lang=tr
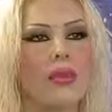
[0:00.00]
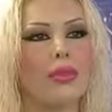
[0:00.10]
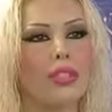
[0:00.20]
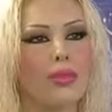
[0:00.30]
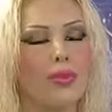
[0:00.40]

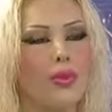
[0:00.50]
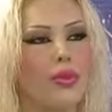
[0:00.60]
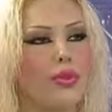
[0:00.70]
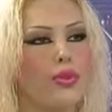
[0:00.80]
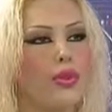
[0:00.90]
hiçbir
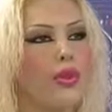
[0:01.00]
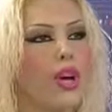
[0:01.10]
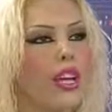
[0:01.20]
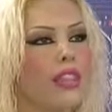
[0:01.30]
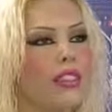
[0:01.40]
zorluk yok.
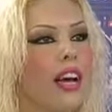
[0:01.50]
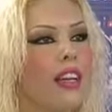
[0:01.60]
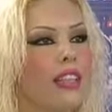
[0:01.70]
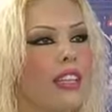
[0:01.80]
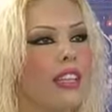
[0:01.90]

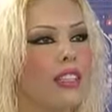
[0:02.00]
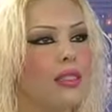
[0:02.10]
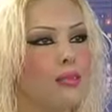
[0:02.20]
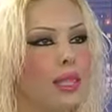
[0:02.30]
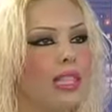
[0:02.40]
Diğer e,
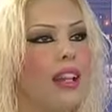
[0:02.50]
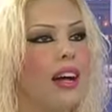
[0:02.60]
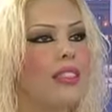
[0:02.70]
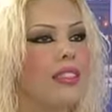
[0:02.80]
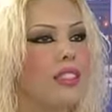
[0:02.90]

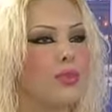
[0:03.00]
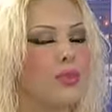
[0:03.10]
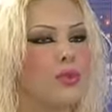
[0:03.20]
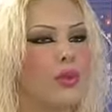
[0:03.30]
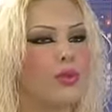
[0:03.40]
bilgilerde de hiçbir
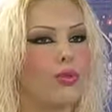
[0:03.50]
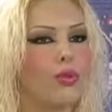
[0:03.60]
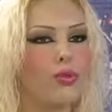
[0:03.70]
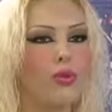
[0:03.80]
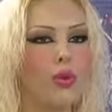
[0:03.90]
zorluk
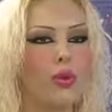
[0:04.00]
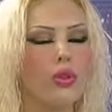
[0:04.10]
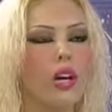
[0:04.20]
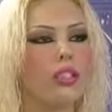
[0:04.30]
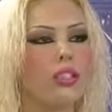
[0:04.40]
yok. Çok
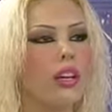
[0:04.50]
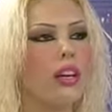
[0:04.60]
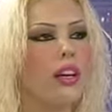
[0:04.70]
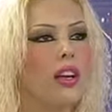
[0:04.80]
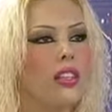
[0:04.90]
kolayca
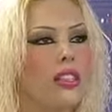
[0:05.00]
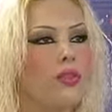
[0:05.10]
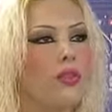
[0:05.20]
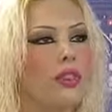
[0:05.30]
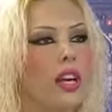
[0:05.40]

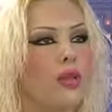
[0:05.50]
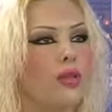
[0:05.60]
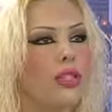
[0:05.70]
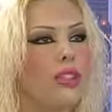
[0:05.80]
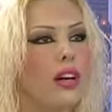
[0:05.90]
saf olarak
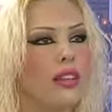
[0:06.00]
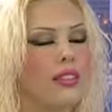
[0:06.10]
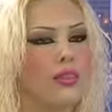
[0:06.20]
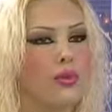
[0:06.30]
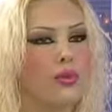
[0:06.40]
Kur'an
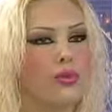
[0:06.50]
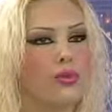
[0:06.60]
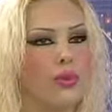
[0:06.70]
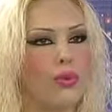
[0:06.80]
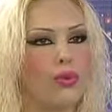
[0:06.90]
ayetleri
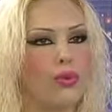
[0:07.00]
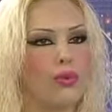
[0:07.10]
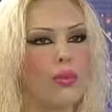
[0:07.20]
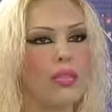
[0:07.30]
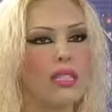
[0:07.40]
okudu,
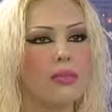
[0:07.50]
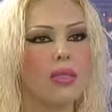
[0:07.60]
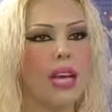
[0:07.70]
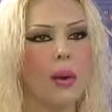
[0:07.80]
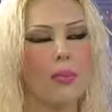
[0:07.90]
okunduğunda bizim
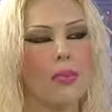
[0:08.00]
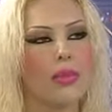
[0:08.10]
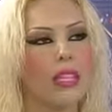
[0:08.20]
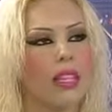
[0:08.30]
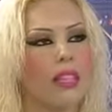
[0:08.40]
ne
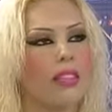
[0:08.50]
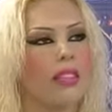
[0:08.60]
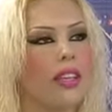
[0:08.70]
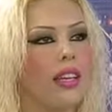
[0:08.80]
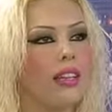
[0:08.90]
yapmamız
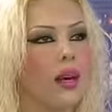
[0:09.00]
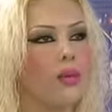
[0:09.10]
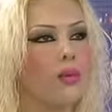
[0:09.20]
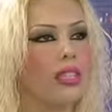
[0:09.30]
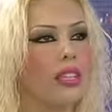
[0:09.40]
gerektiği, neye
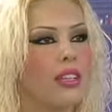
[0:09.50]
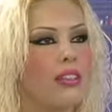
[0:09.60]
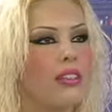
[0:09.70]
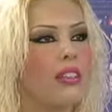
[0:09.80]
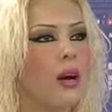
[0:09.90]
inanmamız
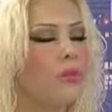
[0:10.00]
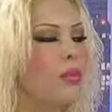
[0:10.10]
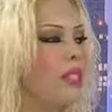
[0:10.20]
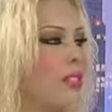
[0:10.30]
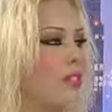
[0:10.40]
gerektiği
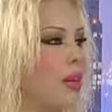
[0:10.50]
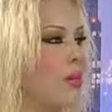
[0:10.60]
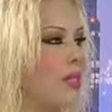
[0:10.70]
Rabbimiz tarafından bize